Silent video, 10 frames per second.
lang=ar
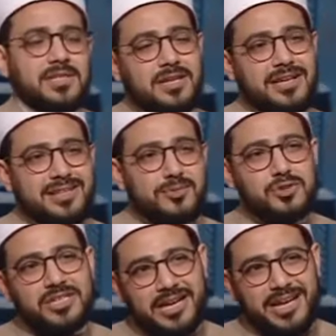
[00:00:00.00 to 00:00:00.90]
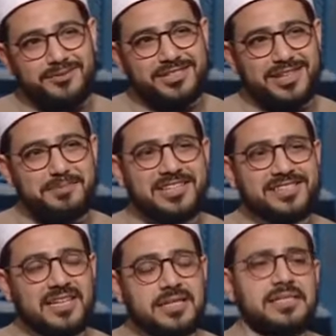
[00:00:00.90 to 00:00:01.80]
سيدنا موسى كان في السماء
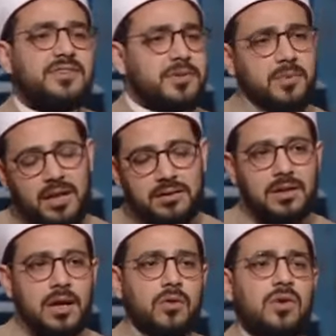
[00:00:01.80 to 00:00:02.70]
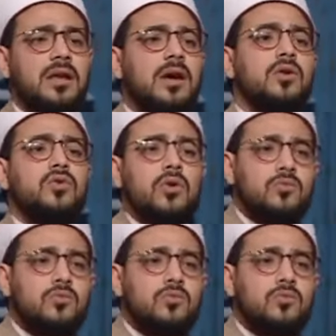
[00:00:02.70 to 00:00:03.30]
السادسة في بعض الأقوال قالوا أنه